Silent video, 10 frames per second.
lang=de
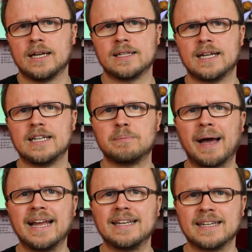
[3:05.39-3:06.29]
Das alles
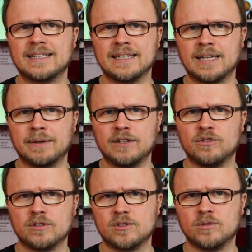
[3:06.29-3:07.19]
beeinträchtigt aber die
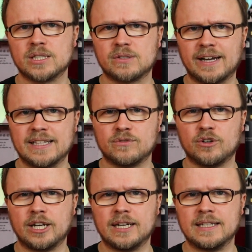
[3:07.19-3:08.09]
Funktionsweise
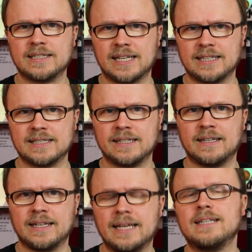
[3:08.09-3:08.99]
von den Lizenzen
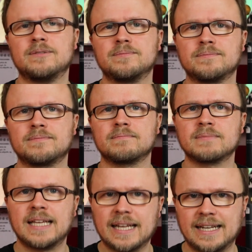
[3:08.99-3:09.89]
nicht.
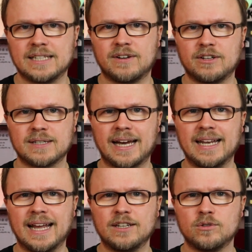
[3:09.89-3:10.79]
Das war unsere
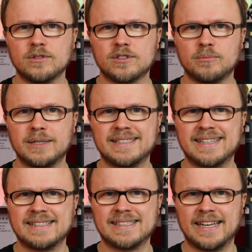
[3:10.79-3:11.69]
Anleitung zum
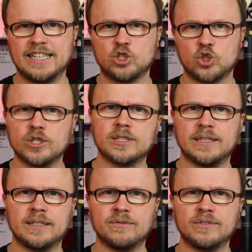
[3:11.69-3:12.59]

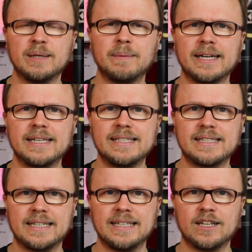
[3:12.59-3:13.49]
Lizenzentschlüsseln. Wie immer
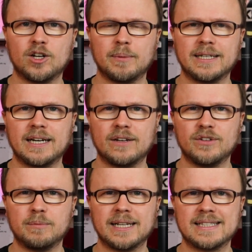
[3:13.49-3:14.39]
ist in den Kommentaren
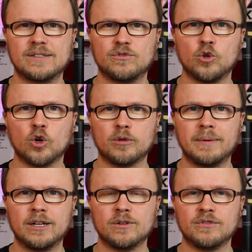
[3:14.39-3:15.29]
viel Platz für
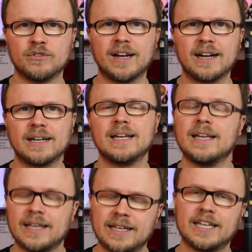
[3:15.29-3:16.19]
Rückmeldungen und für Fragen.
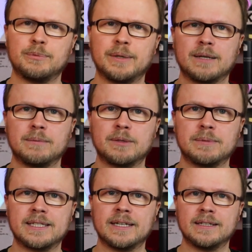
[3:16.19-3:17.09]
Ich bedanke mich
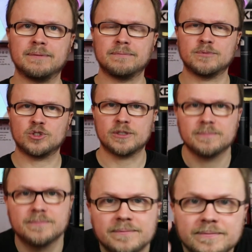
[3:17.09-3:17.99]
bis hierhin. Tschüss.